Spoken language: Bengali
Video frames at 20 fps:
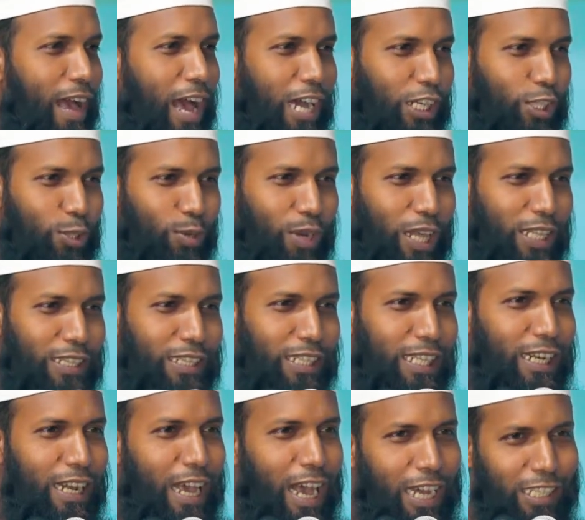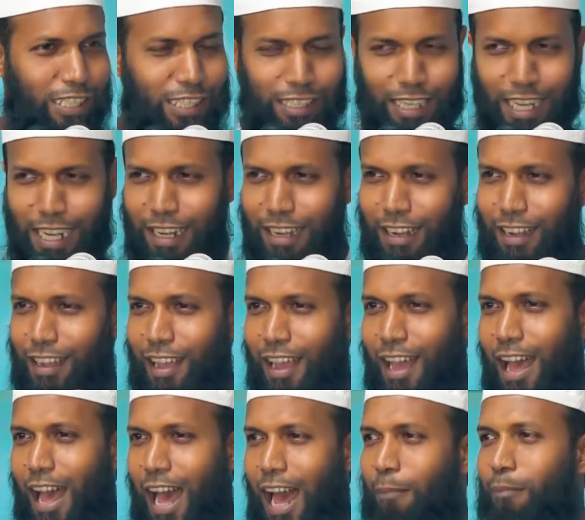আশুরার দিন আসলেই
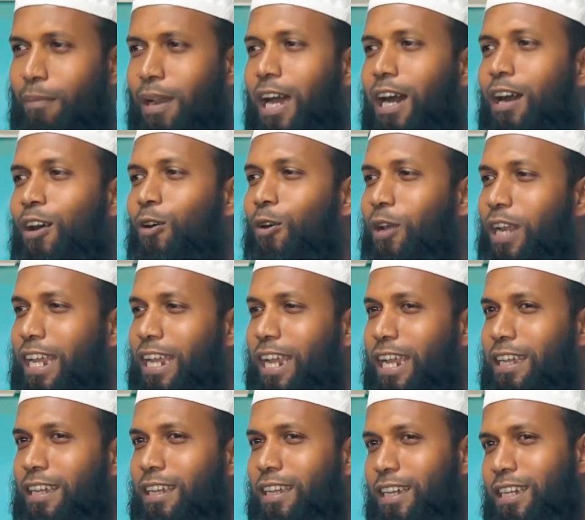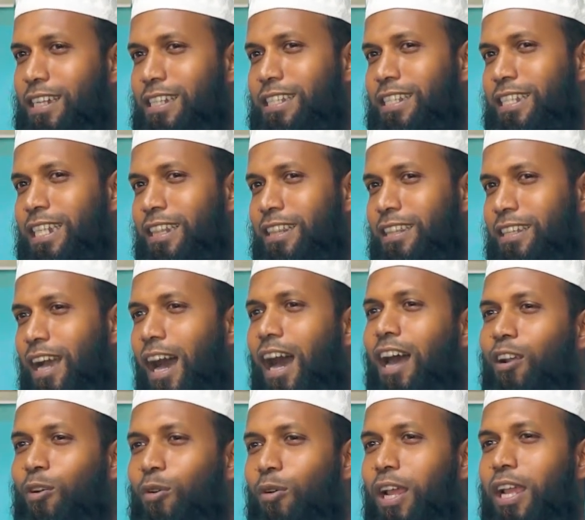আমরা অনেকেই
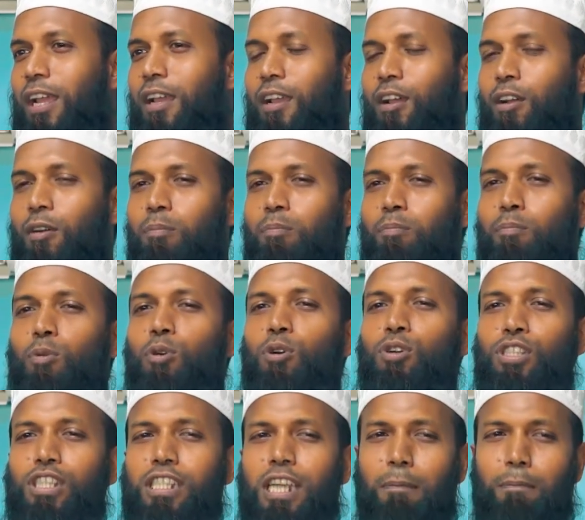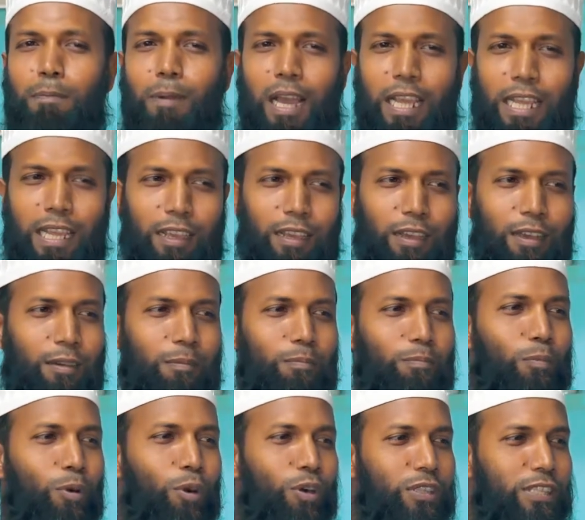চিৎকার করে বুক চাপড়াই
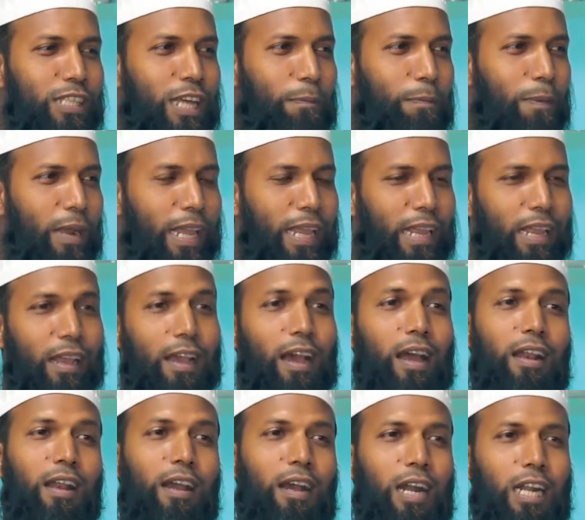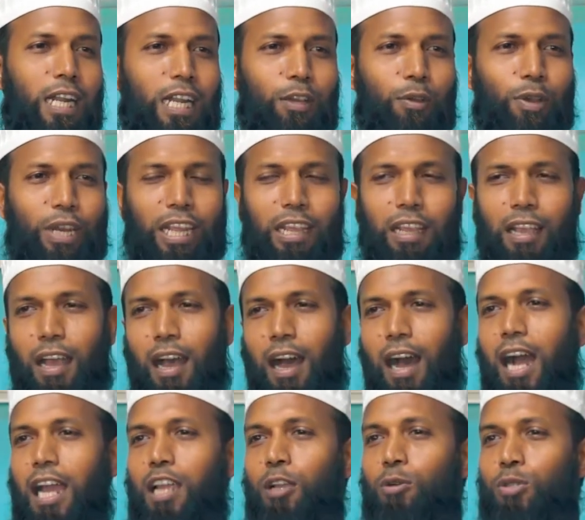বুক থাপড়াই কান্নাকাটা করি
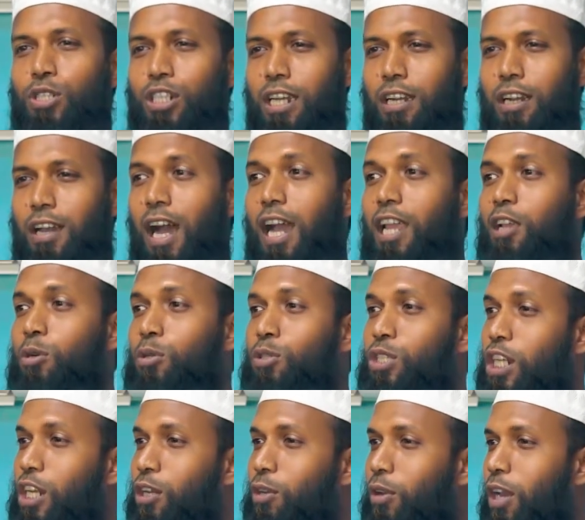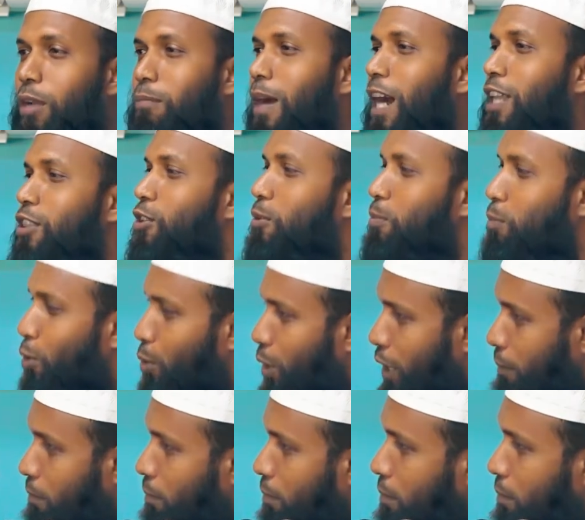হাই হুসেন হাই হুসেন করে মাতম করি